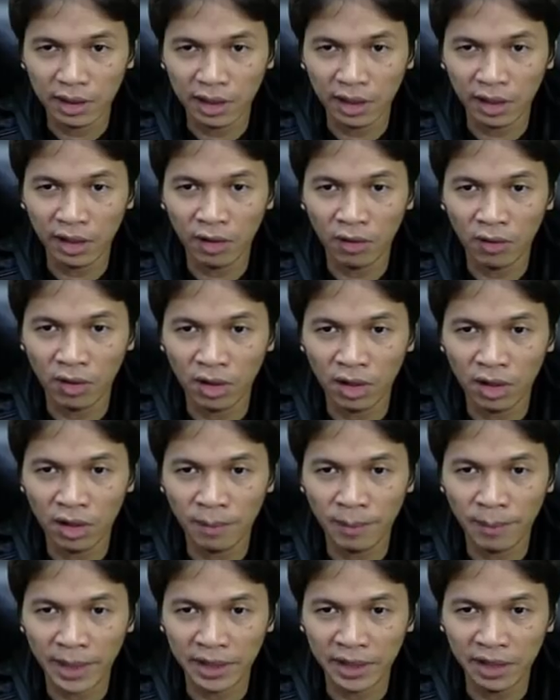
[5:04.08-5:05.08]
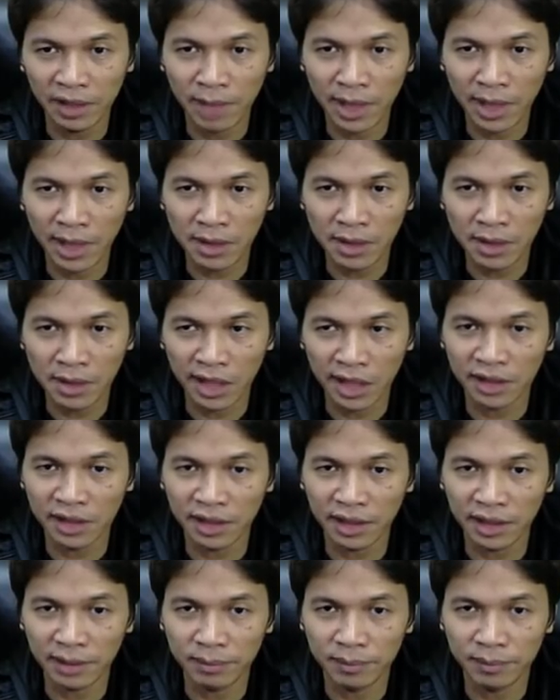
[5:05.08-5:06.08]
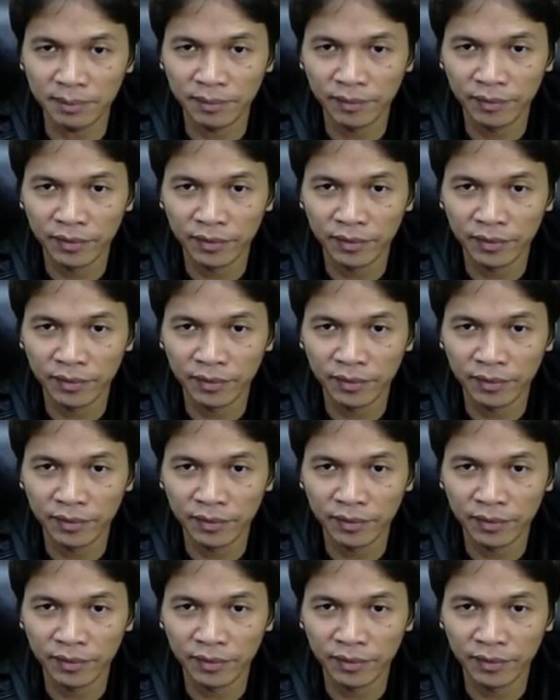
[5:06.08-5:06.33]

แล้วก็เราก็ไปที่ Main Selection นะครับ